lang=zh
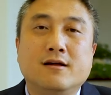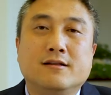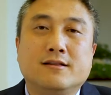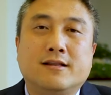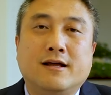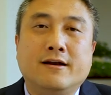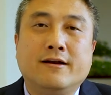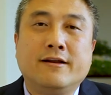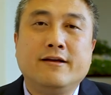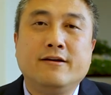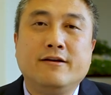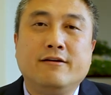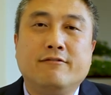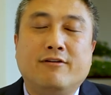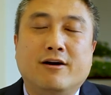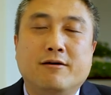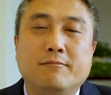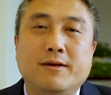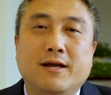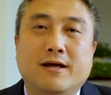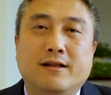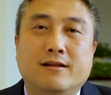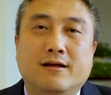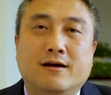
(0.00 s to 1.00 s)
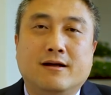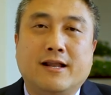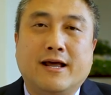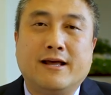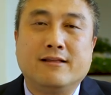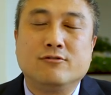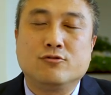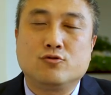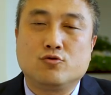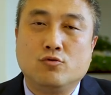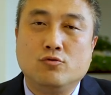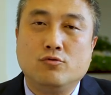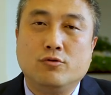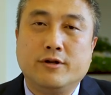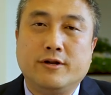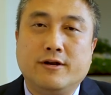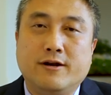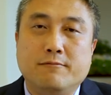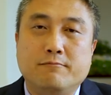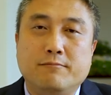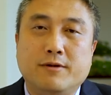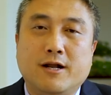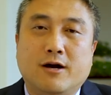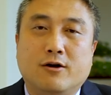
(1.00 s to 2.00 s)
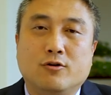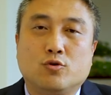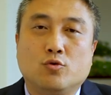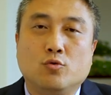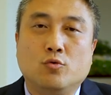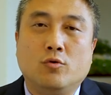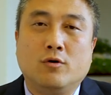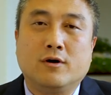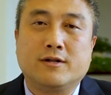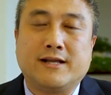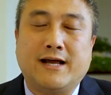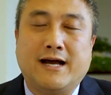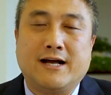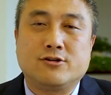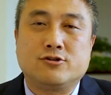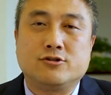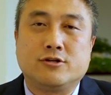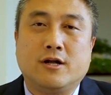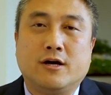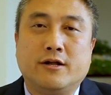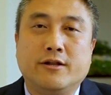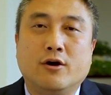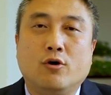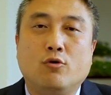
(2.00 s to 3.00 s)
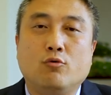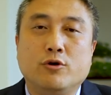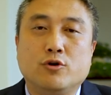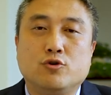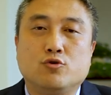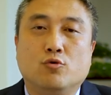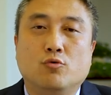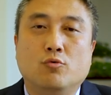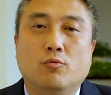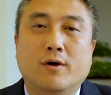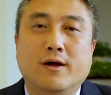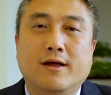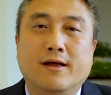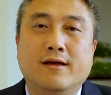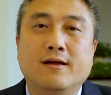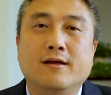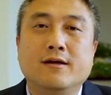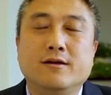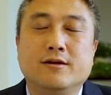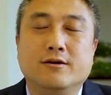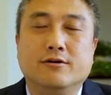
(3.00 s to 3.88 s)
但是另一方面呢，来自中国的人比较多，大家知道呢会中文，